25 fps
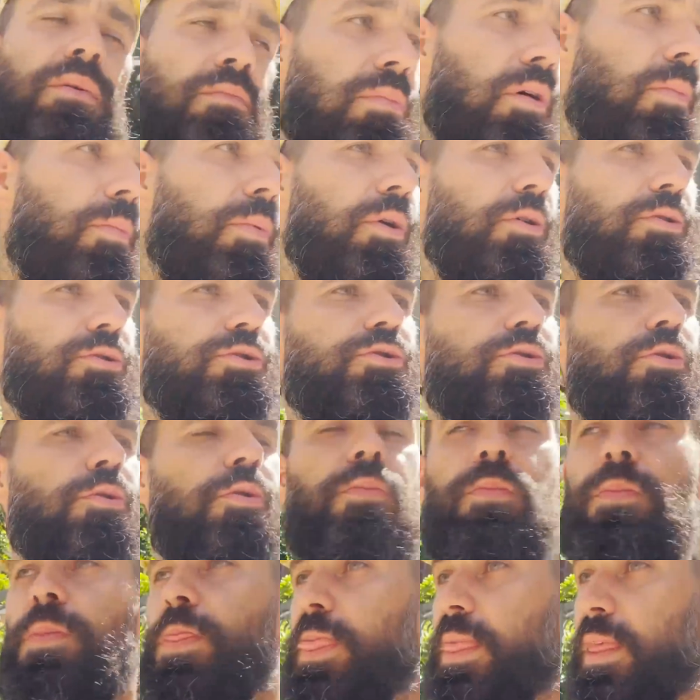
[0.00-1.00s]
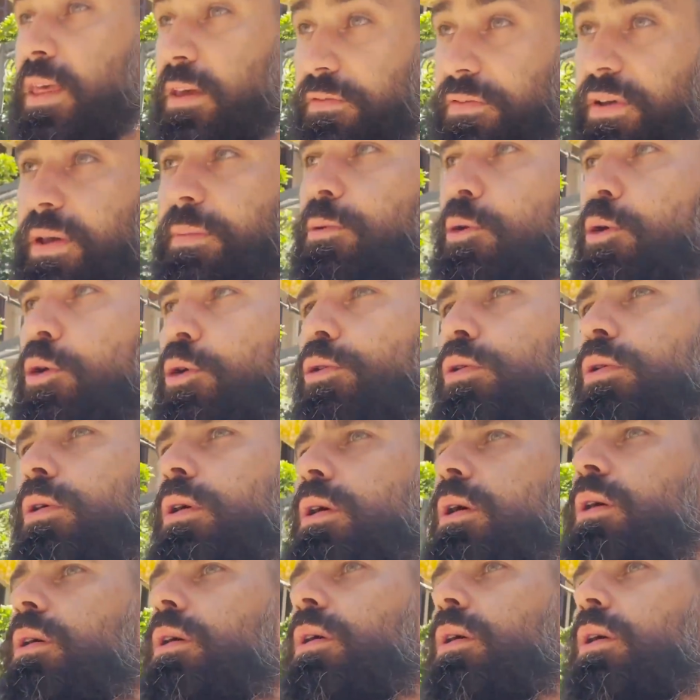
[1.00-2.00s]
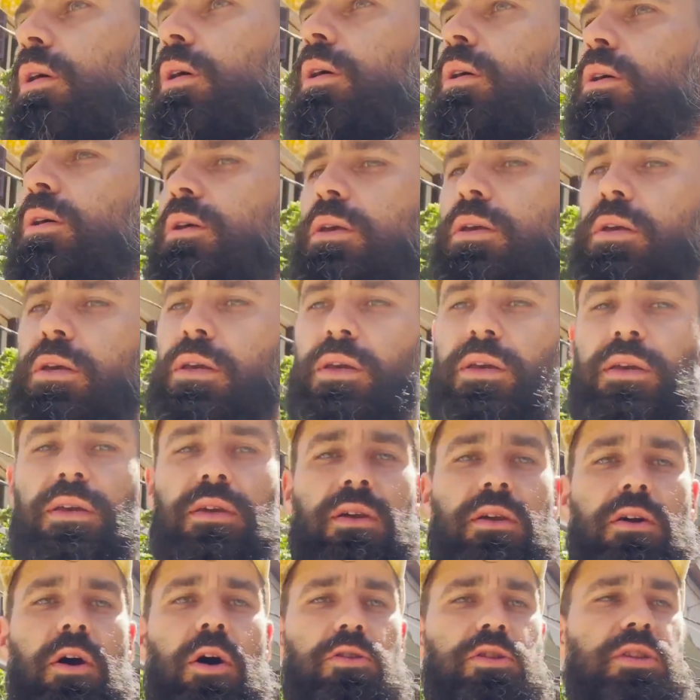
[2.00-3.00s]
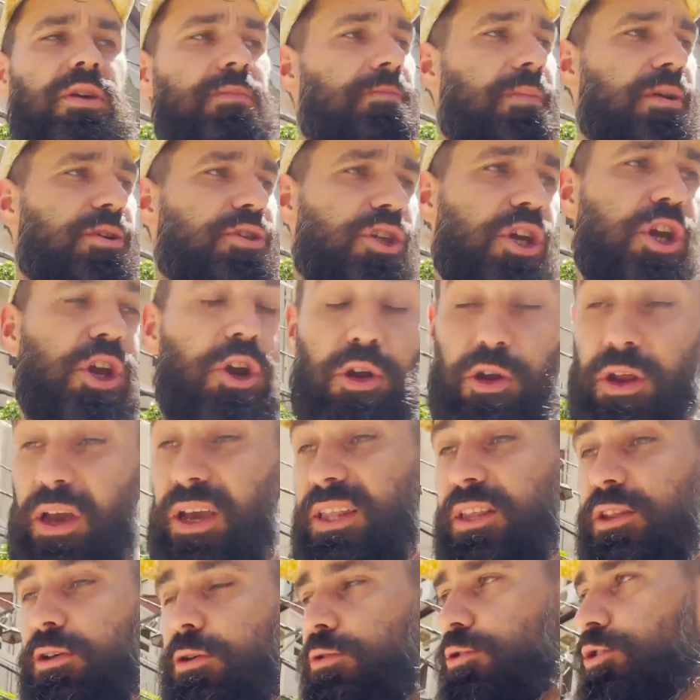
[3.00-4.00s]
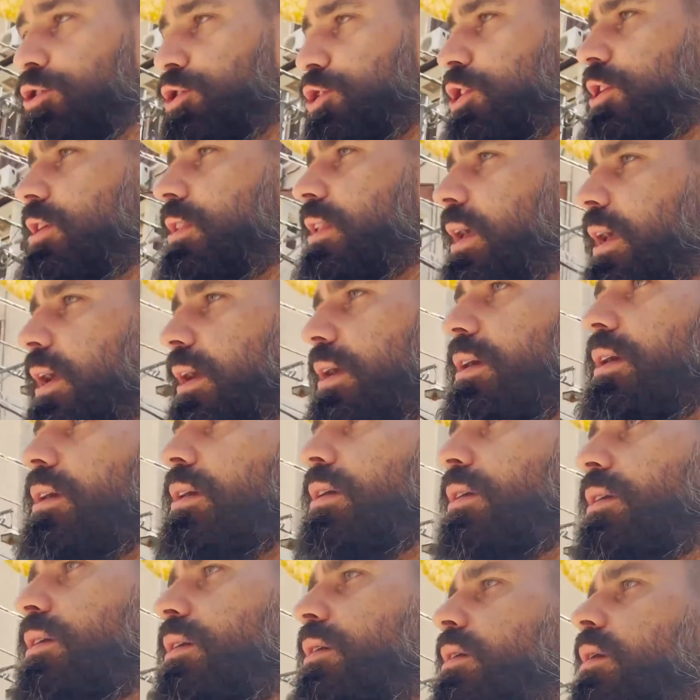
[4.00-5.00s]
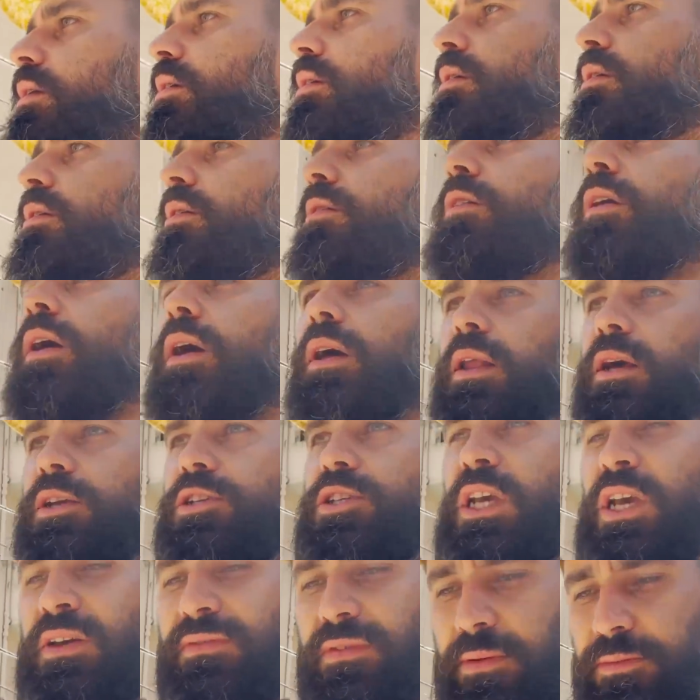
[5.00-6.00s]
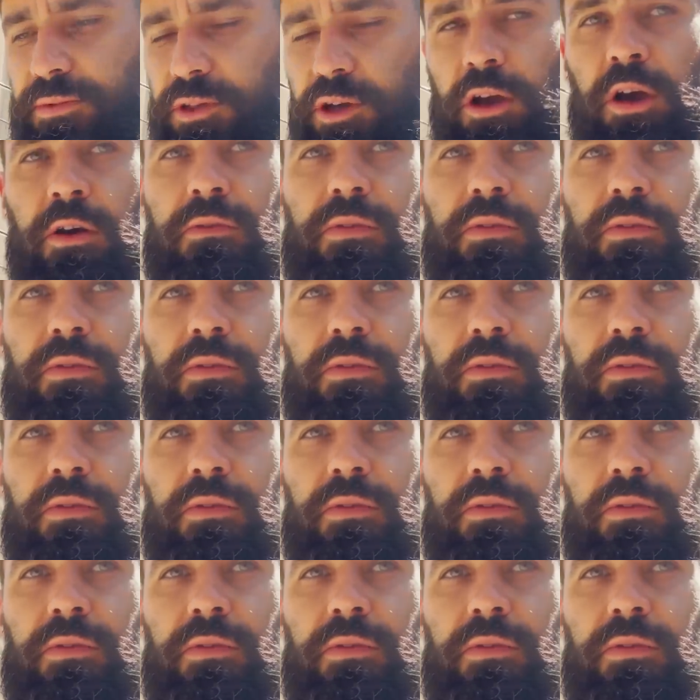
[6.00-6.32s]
po prostu wybuch i o tym będzie kolejny odcinek, ale chciałem Wam tylko